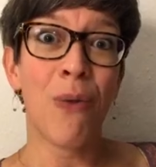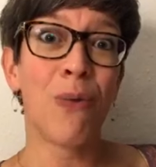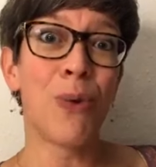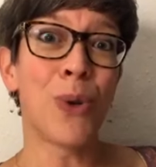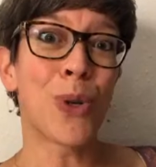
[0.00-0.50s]

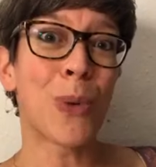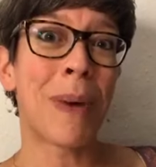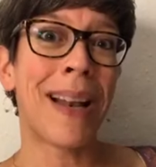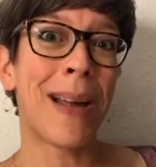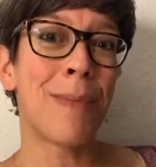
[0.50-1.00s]
wo du schon
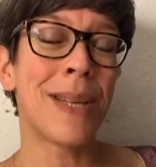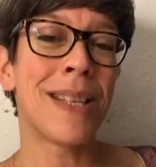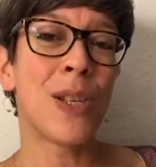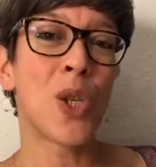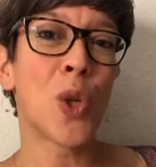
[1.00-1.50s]
mal ein
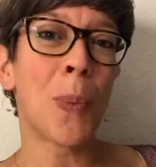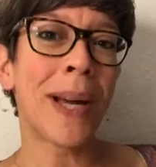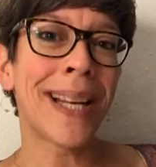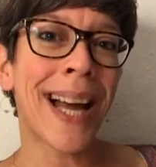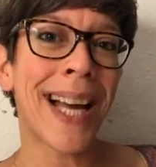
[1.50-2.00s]
bisschen
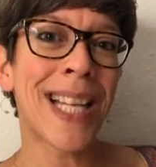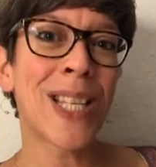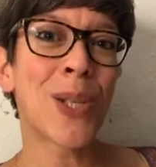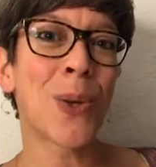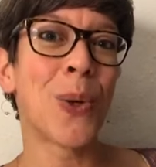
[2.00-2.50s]
schnuppern
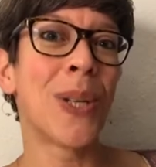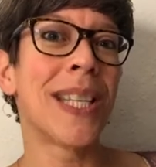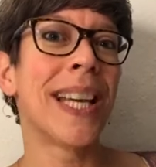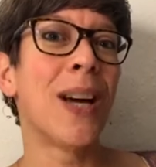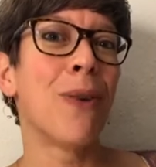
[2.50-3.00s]
kannst und